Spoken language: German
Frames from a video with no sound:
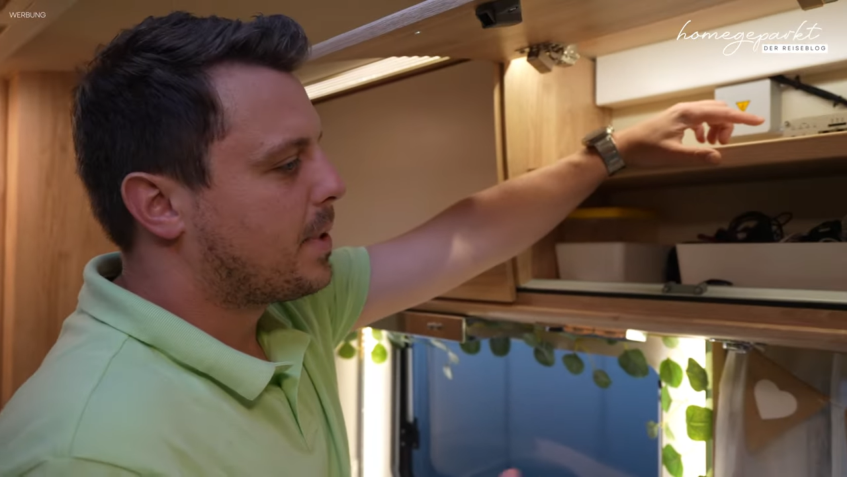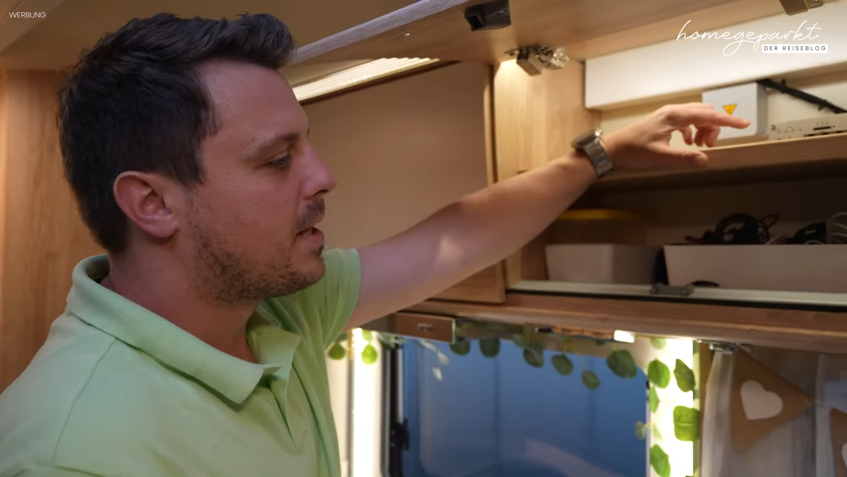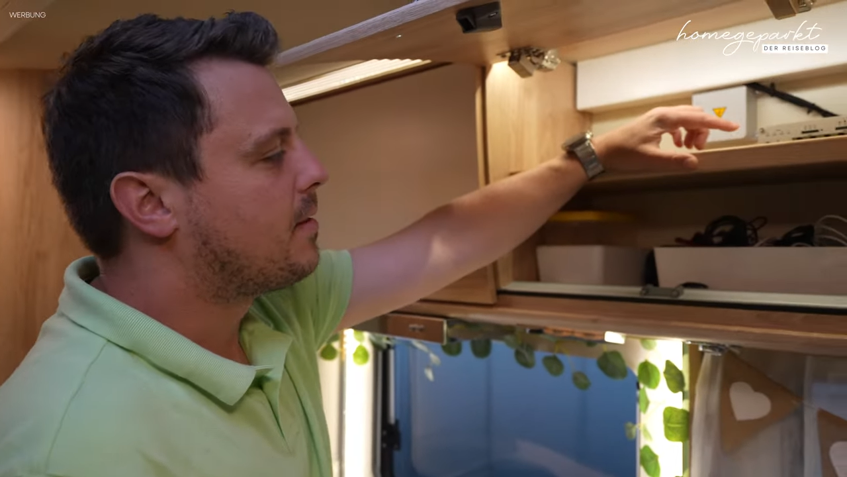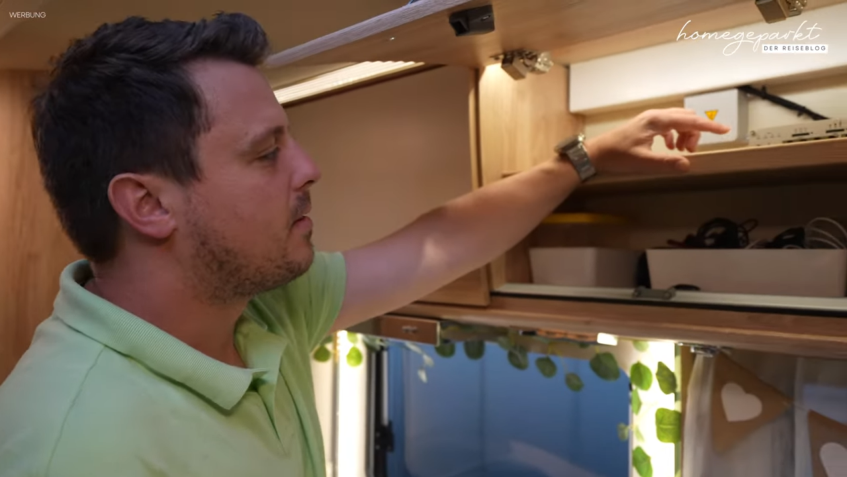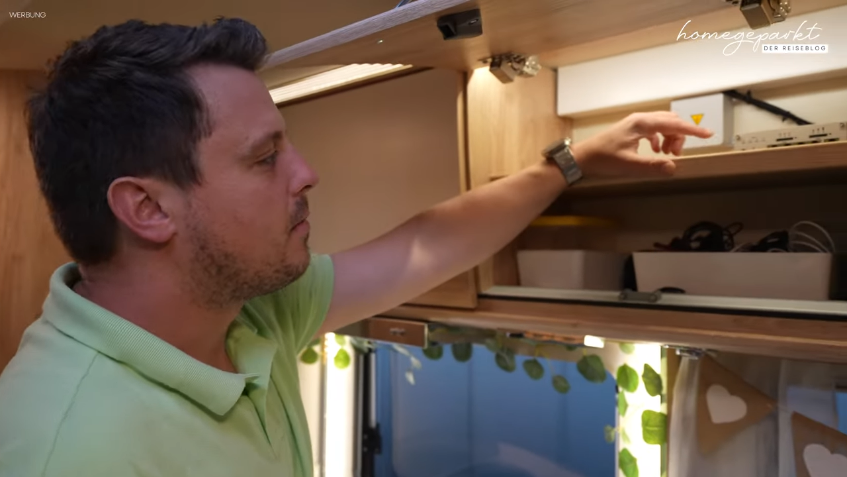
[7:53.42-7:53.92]

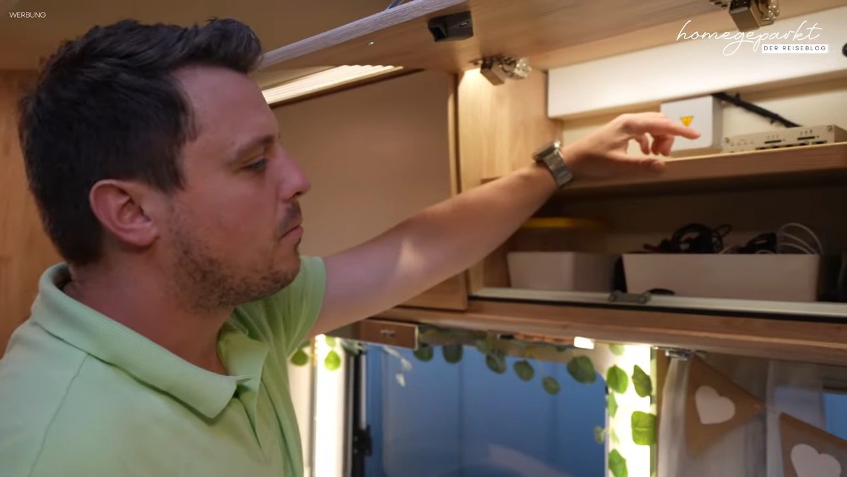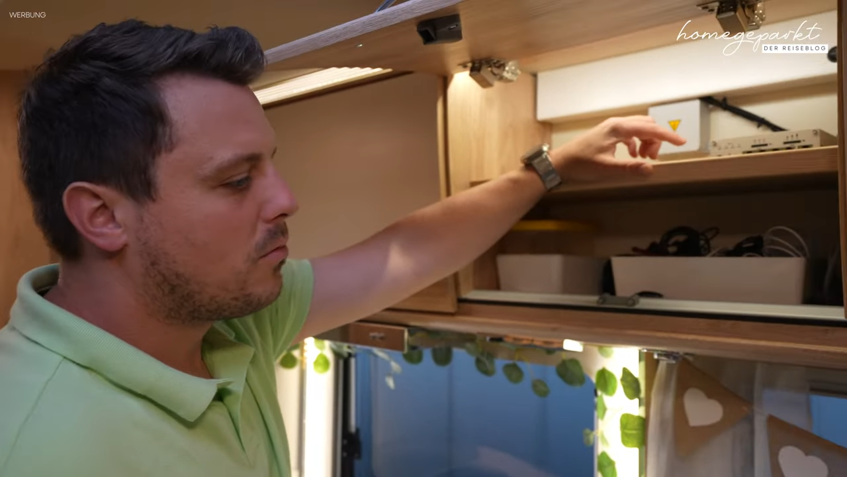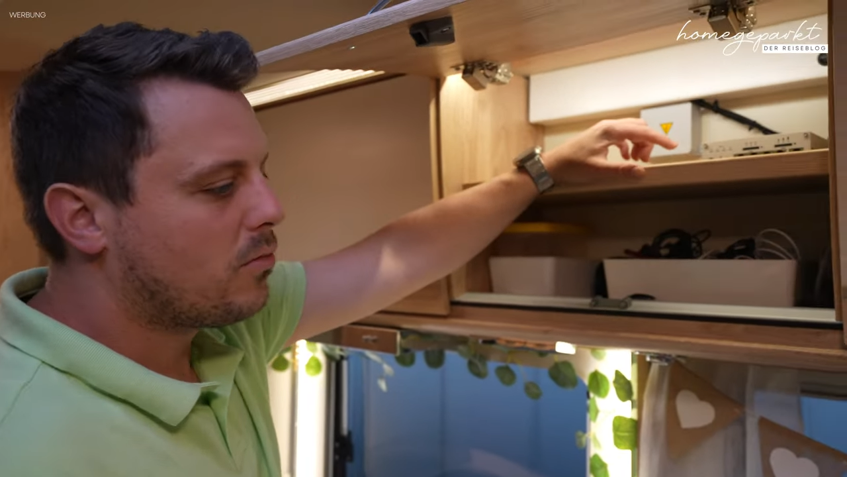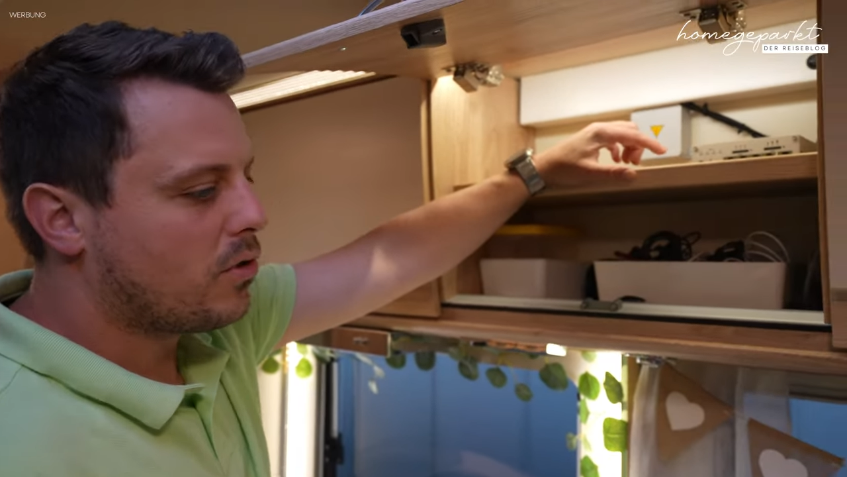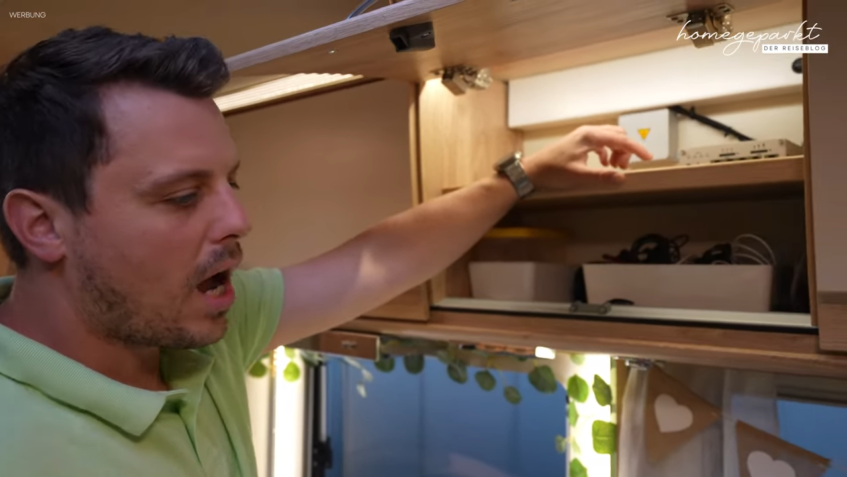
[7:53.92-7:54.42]
man hat
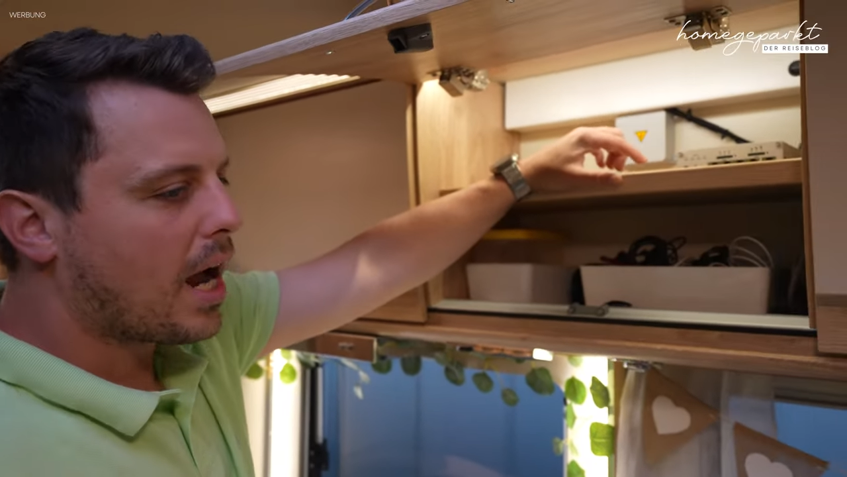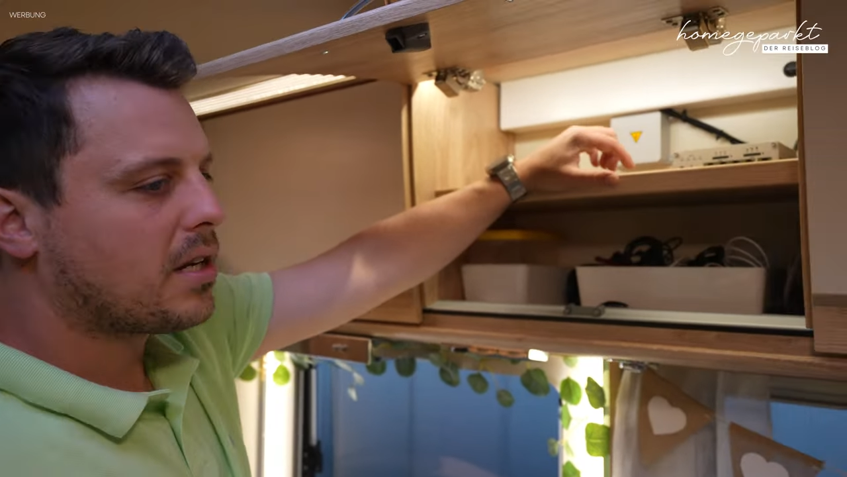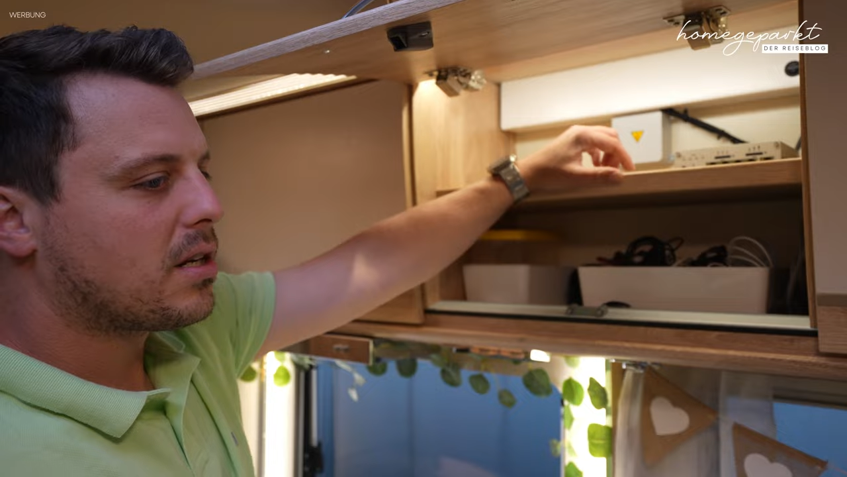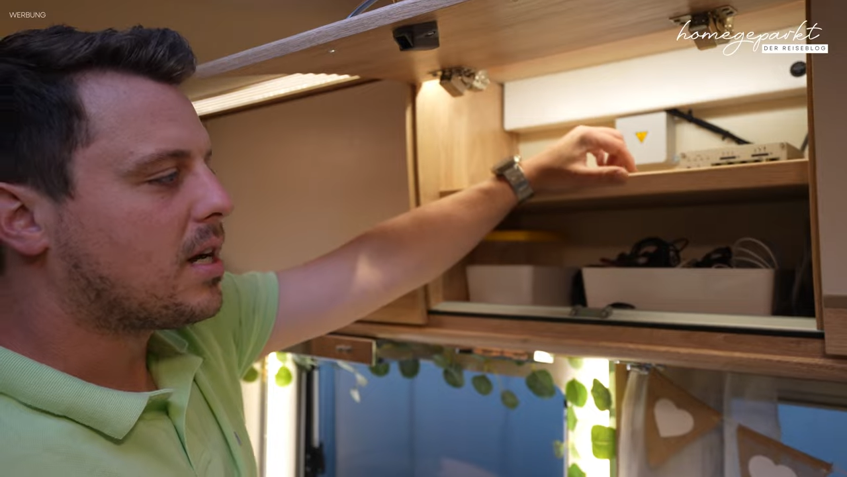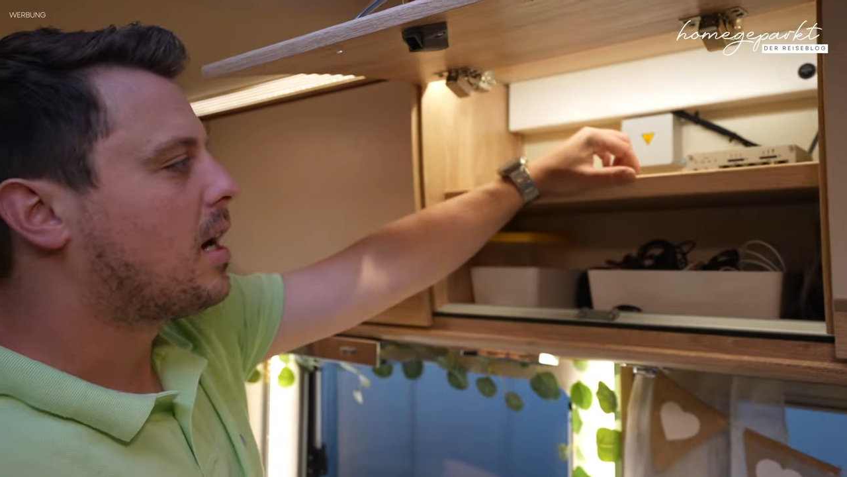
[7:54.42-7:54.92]
eine
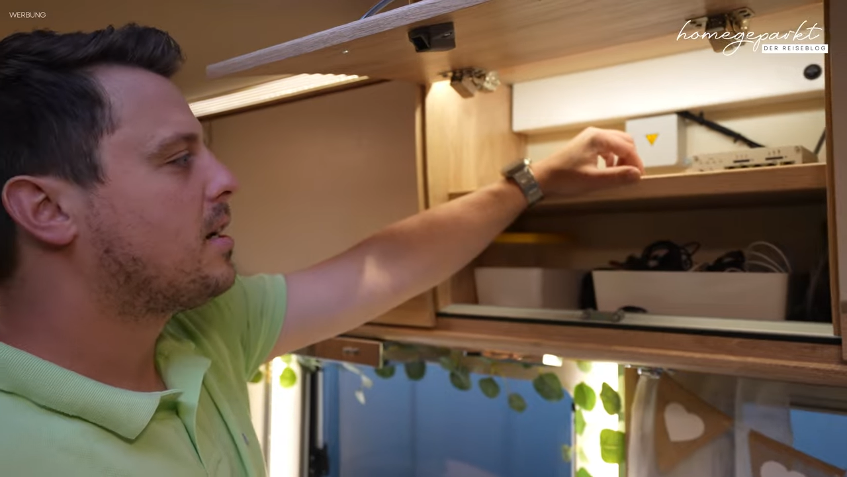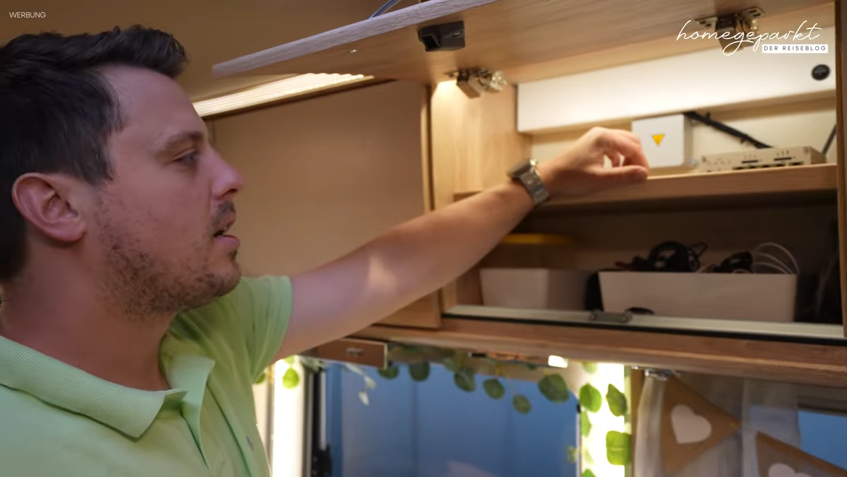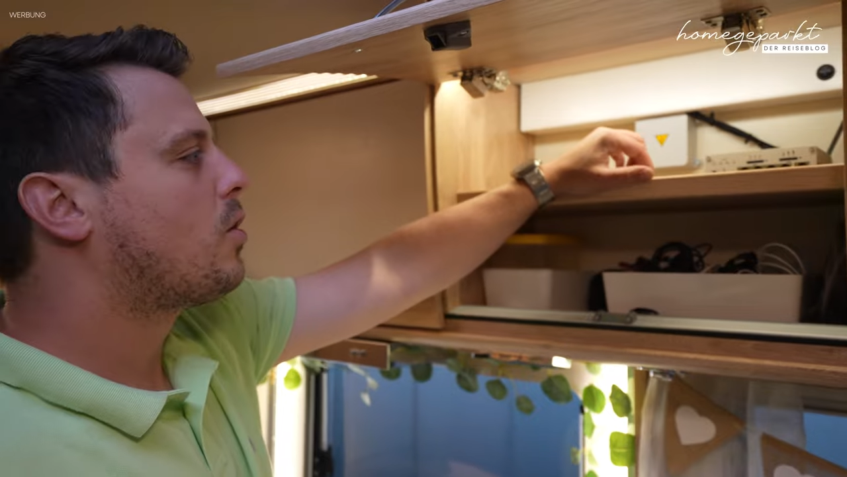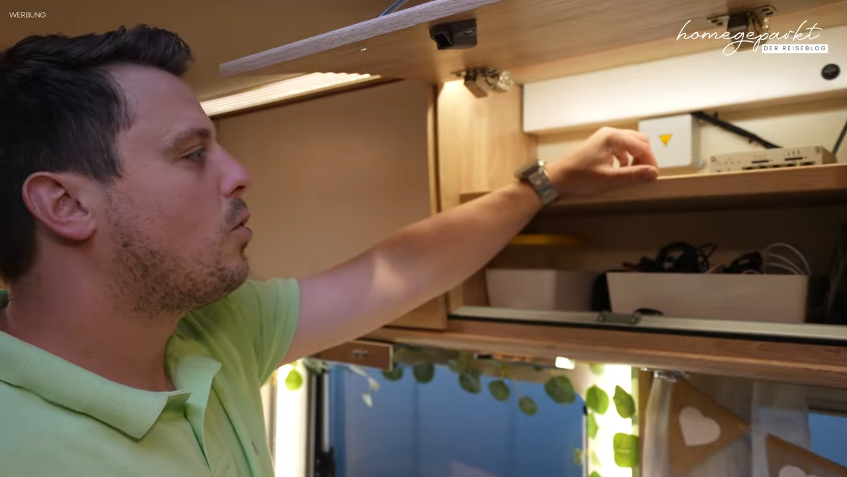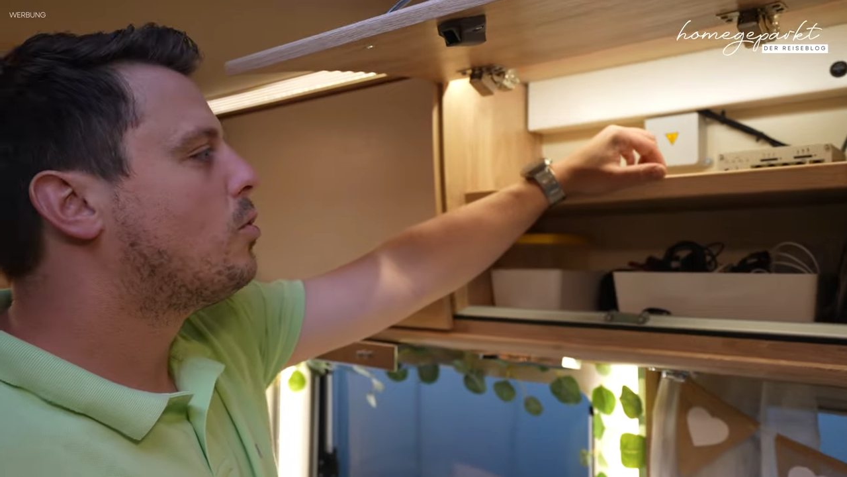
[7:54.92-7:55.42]
eigene Karatec-Übersicht.